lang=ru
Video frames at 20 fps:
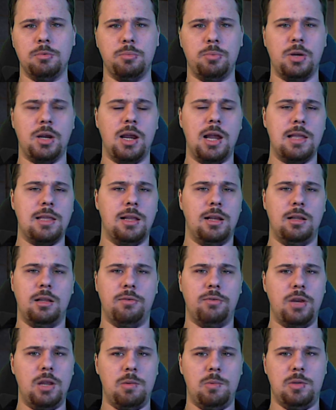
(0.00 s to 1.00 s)
перегоняли на
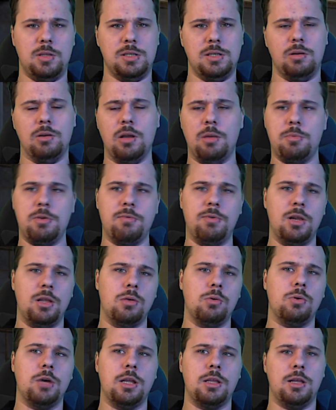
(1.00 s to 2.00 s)
время, делали
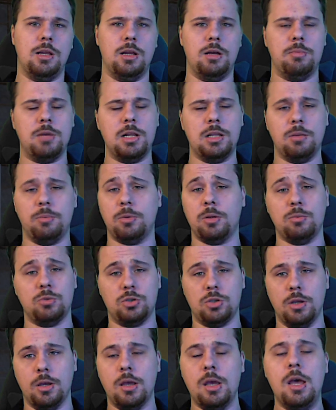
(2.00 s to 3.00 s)
объявление, угоняли обратно, потому
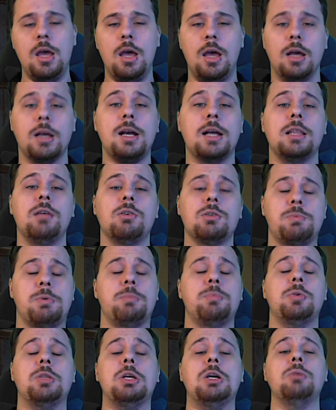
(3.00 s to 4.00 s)
что когда вас
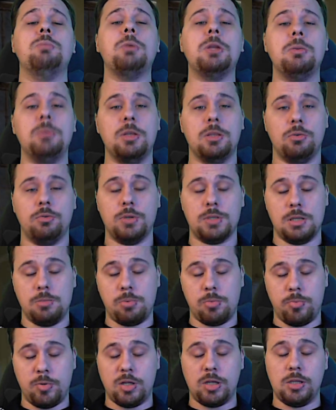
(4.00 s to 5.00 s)
пропадают предметы, у вас не
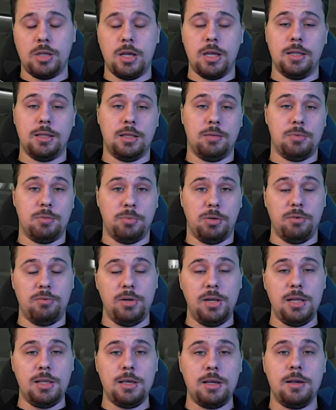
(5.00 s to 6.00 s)
попадает там
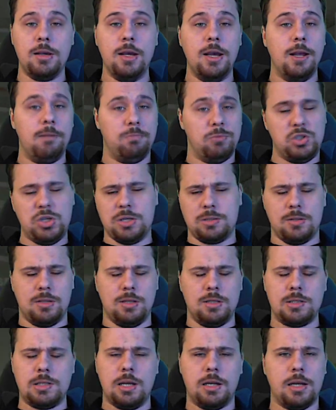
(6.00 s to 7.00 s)
объявление. Честно,
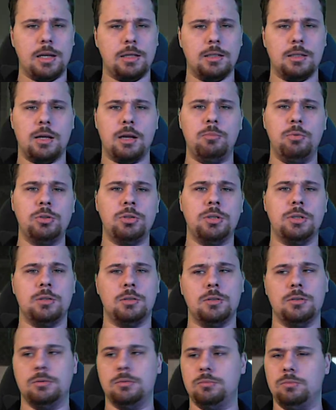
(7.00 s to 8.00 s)
не знаю, как это работает,
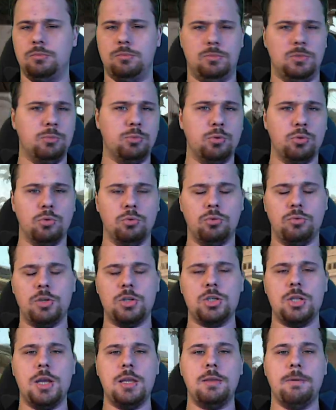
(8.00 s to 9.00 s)
э, не буду
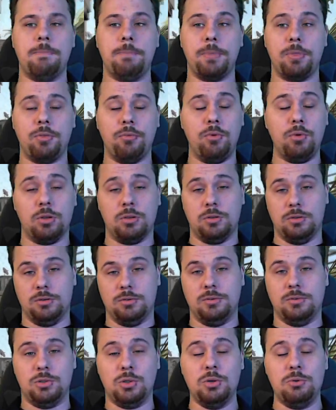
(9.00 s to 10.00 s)
утверждать. Вот, э,
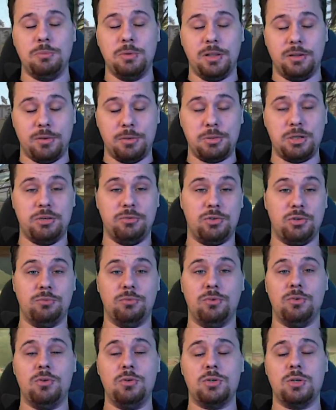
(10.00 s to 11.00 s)
суть была вообще в чем
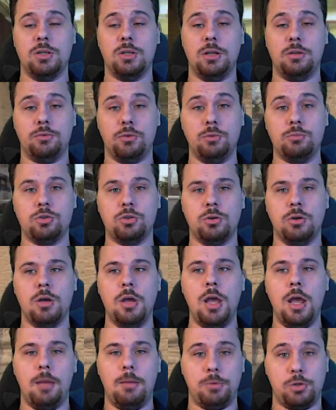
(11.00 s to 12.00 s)
видоса, да, в том, что
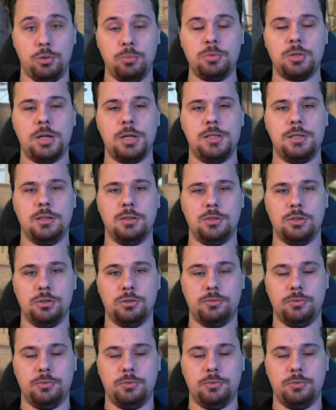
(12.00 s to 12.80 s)
в чем трейдинг жив.